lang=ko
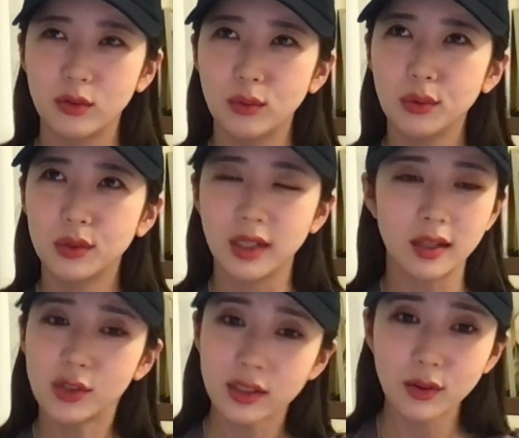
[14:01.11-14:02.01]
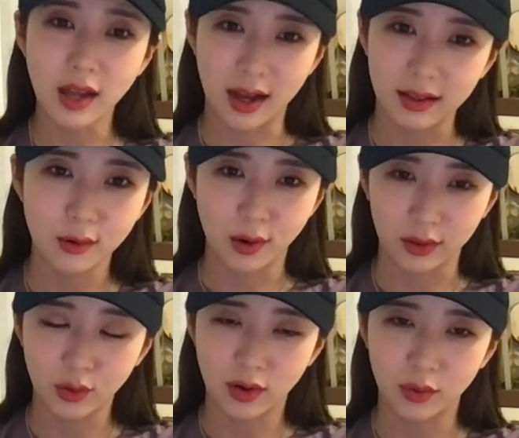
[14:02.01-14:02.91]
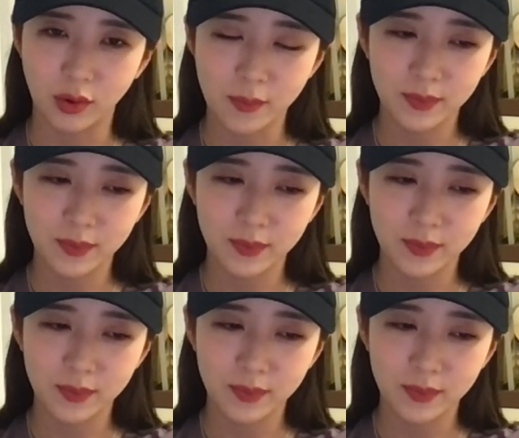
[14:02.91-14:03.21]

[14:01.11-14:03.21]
또 그게 최선이 아닌 것 같더라고요.